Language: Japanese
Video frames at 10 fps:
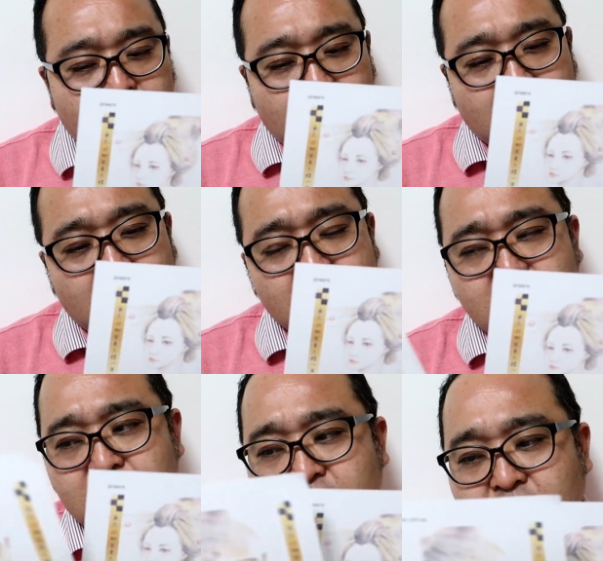こ
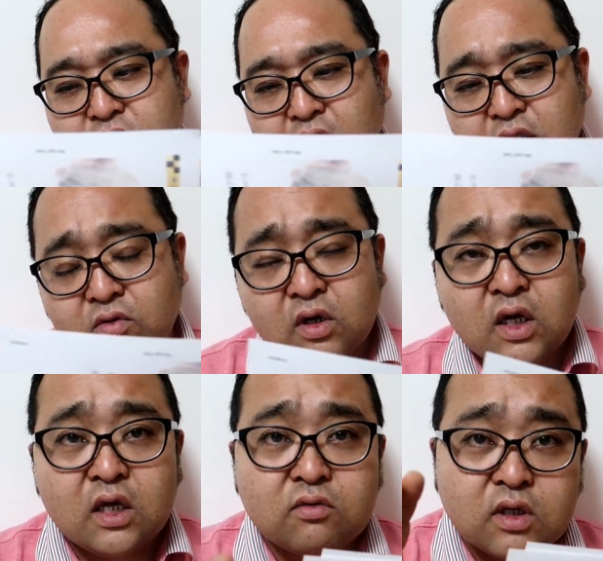んなさどれ
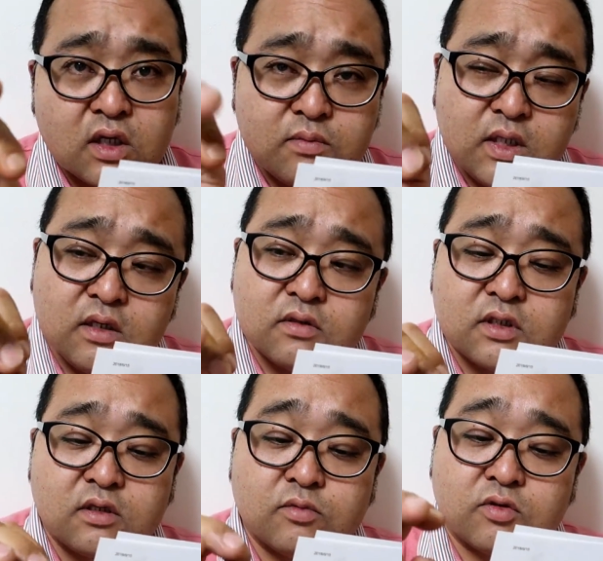か1個だけ見に行くっ
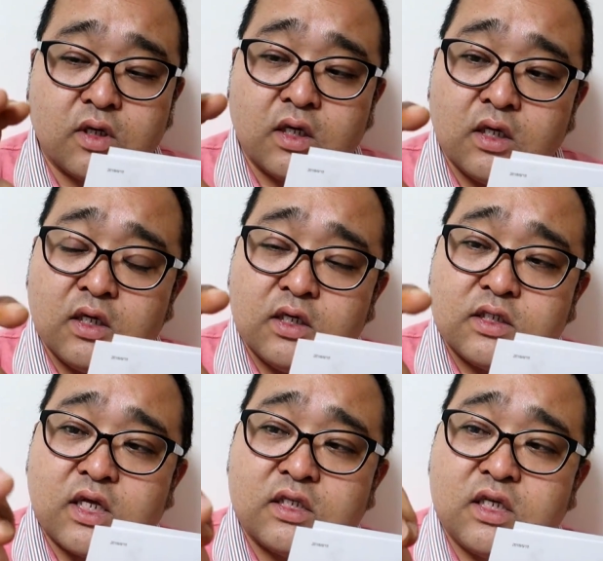つってもそれ
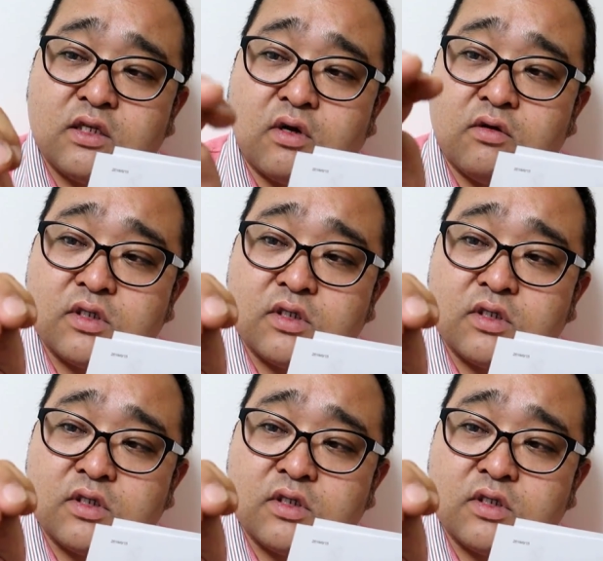3000円とか